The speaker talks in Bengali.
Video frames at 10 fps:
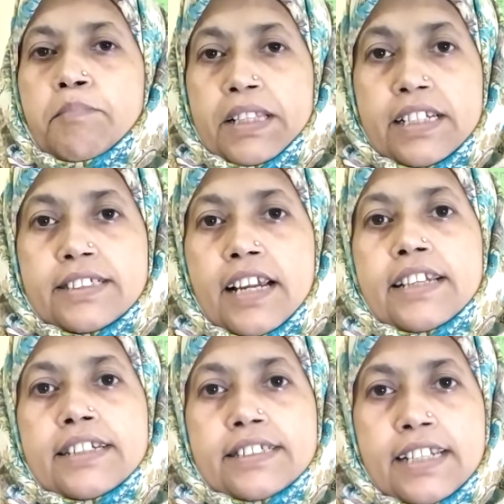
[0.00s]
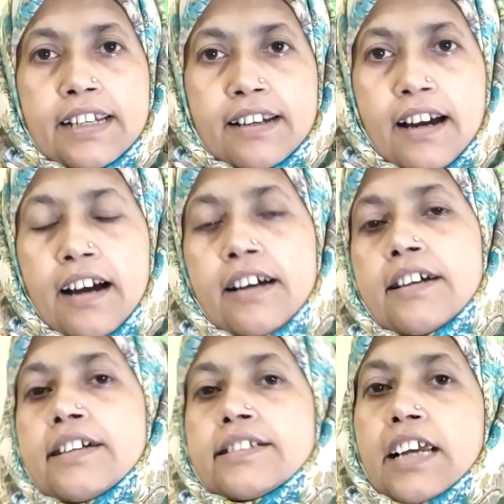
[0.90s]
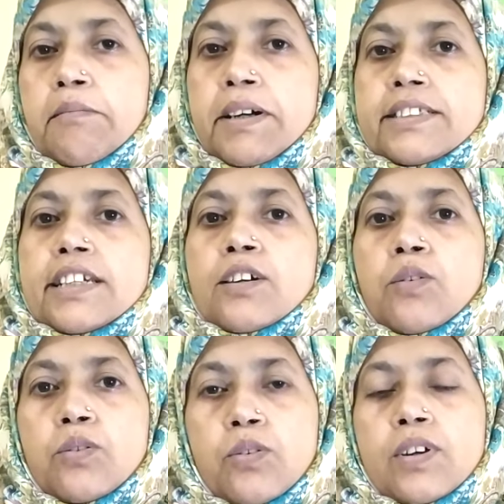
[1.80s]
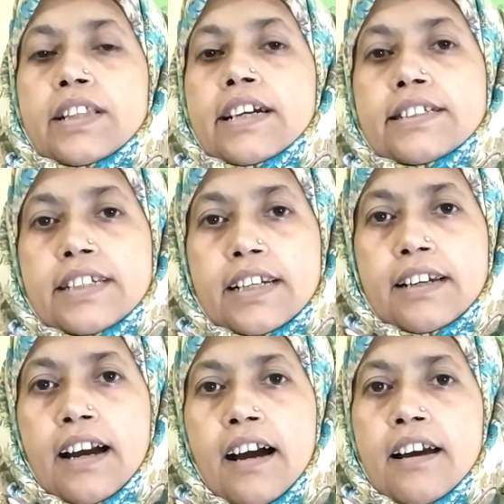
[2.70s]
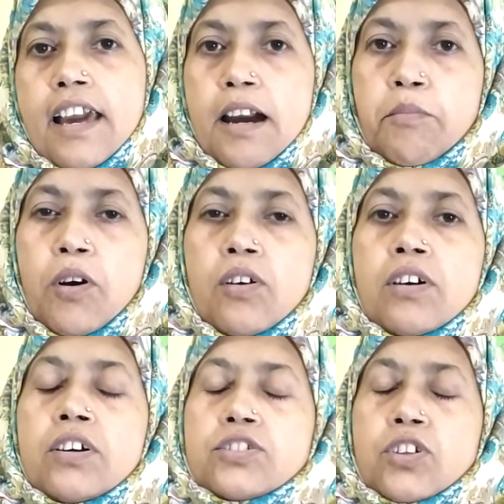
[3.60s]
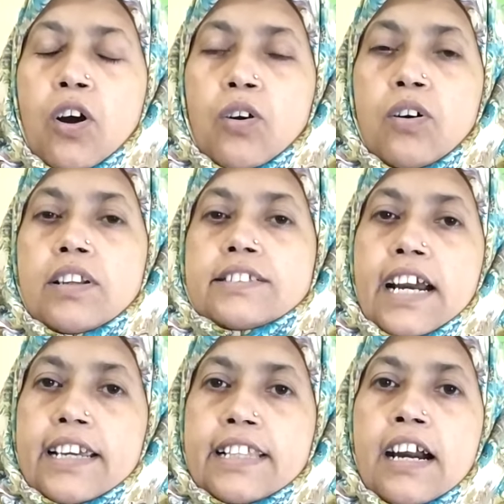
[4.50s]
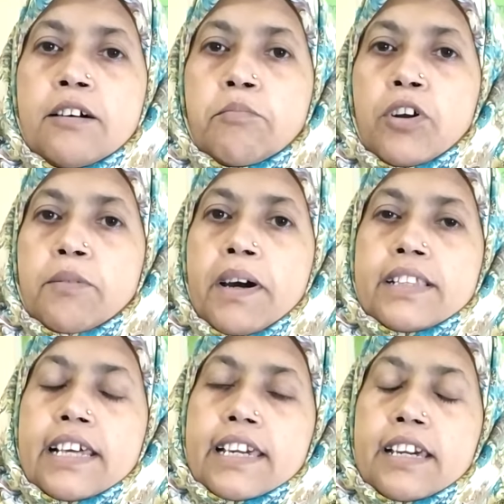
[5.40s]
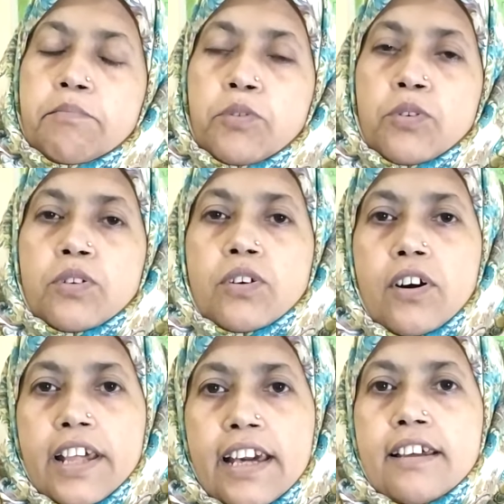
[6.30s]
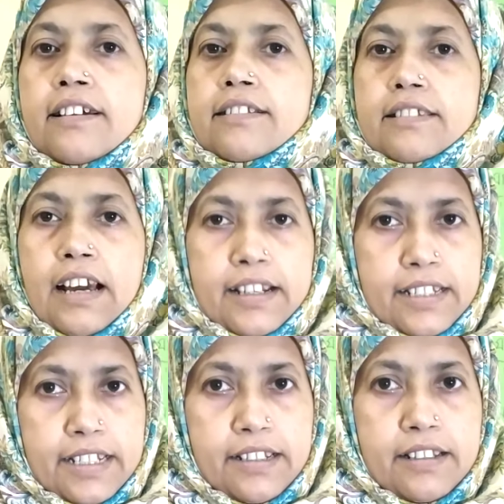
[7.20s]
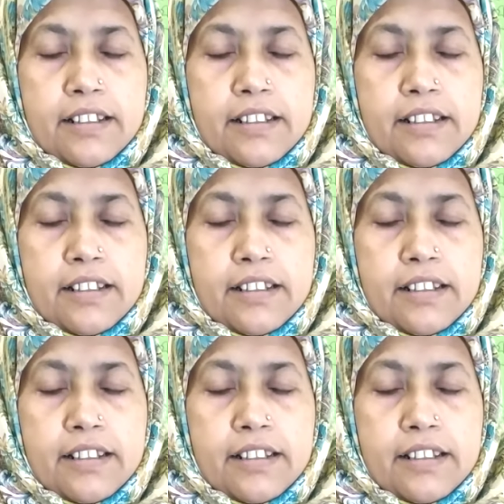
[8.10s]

প্রাতিষ্ঠানিক শিক্ষা সামাজিক ও নৈতিক শিক্ষা এবং সকল চাহিদা পরিবার থেকে পূরণ করে থাকে